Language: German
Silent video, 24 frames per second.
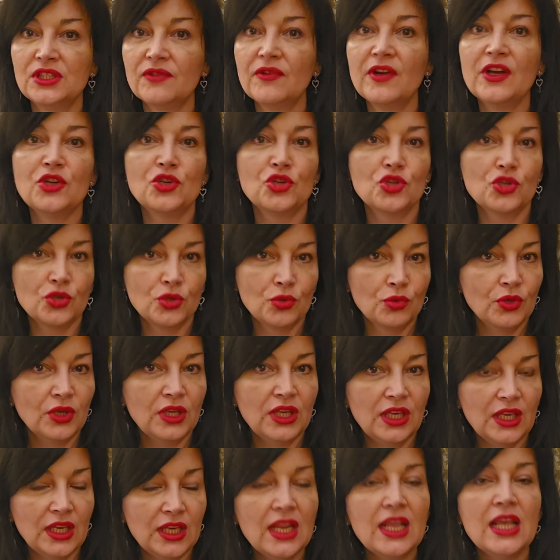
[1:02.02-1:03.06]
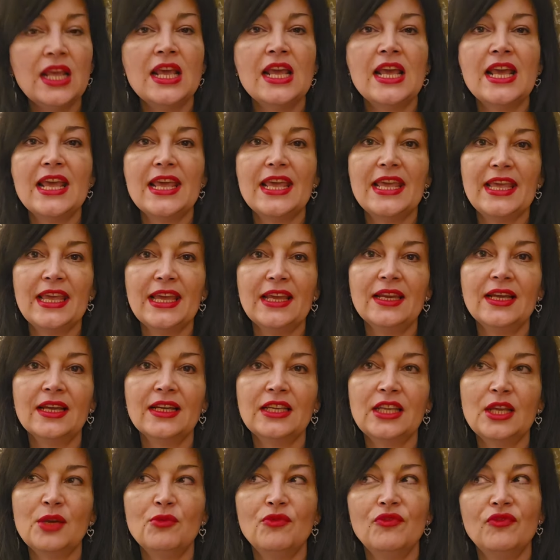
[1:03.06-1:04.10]
zwei Stunden, je
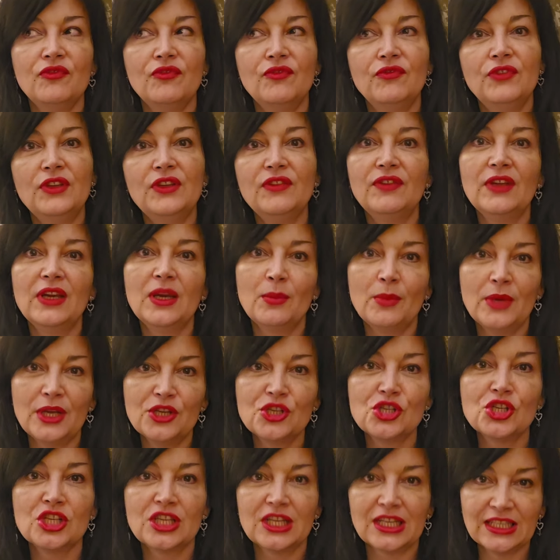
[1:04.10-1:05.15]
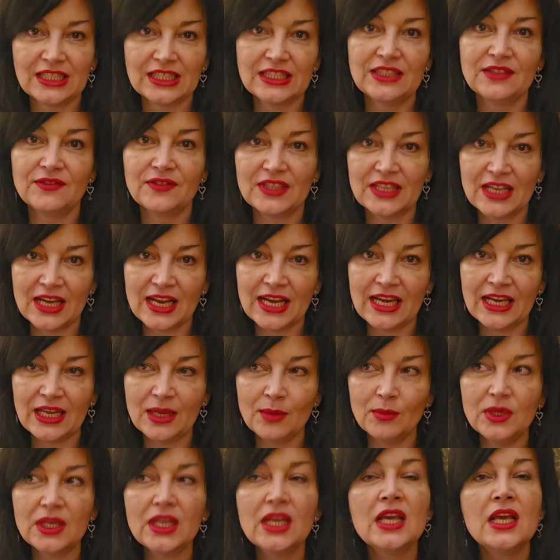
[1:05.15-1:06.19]
nachdem, wie viele Menschen aktiv
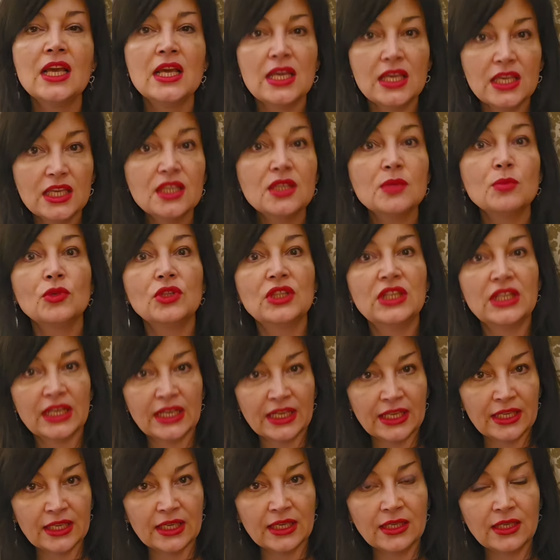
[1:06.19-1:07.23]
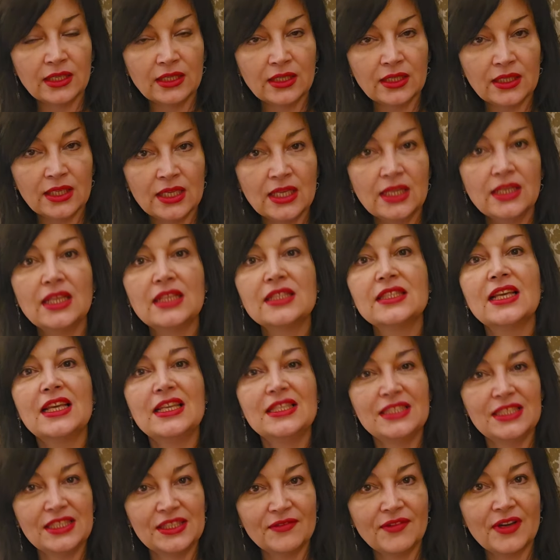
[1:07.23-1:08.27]
teilnehmen. Ich moderiere, das
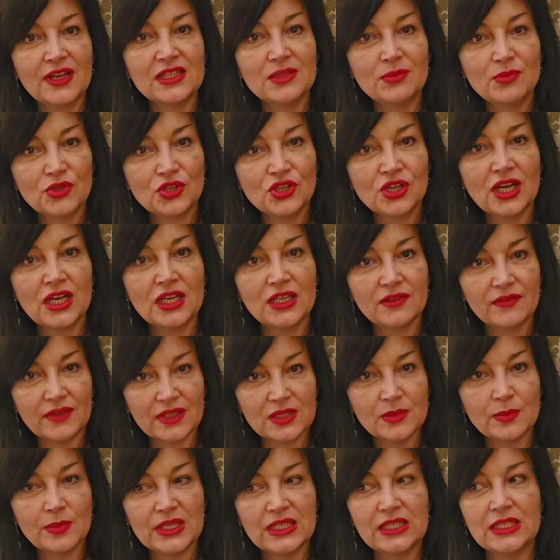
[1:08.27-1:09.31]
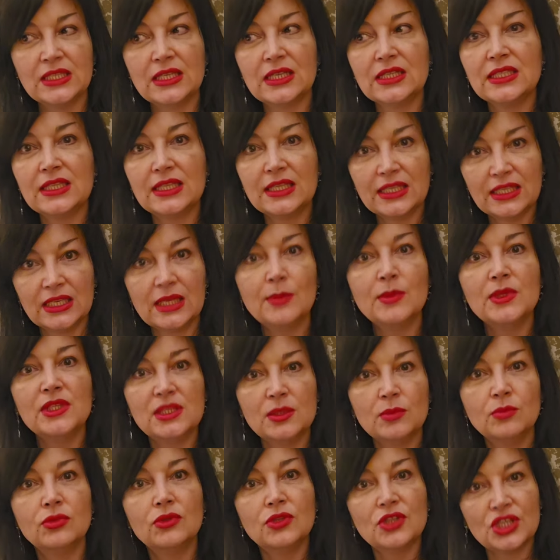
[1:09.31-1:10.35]
heißt, ich weiß Bescheid, was passiert. Ich nehme
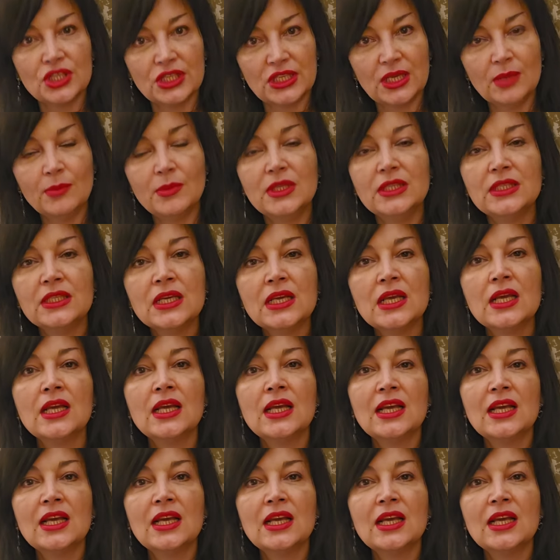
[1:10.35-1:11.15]
sie buchstäblich